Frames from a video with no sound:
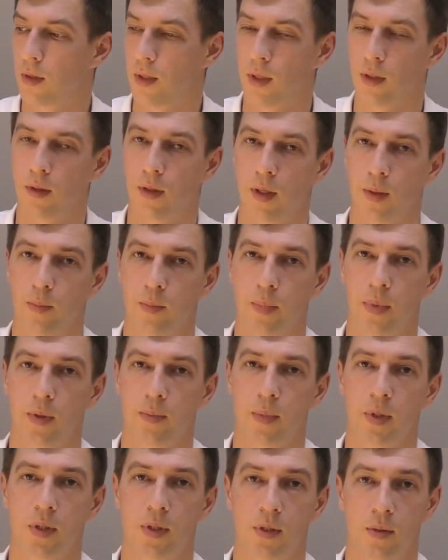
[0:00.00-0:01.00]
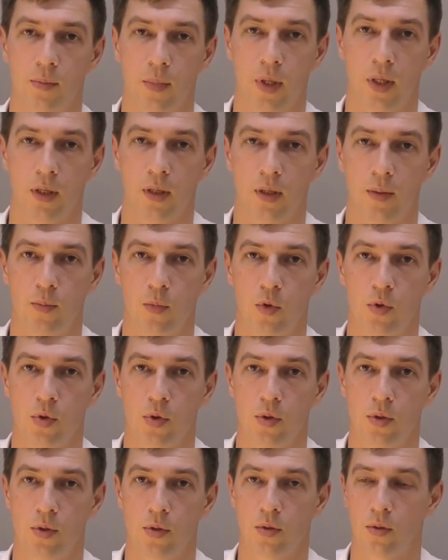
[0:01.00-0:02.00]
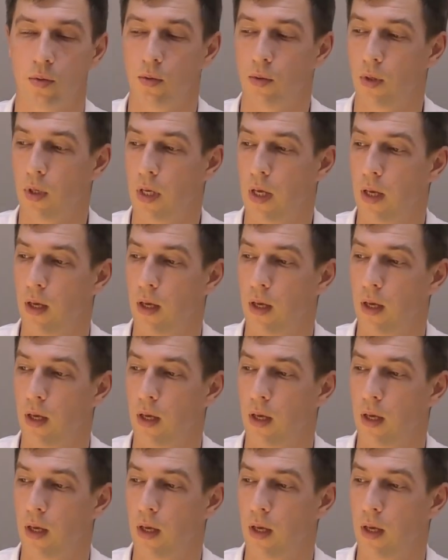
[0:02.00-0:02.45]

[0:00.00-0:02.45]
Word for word: LED-лампы максимальной мощностью.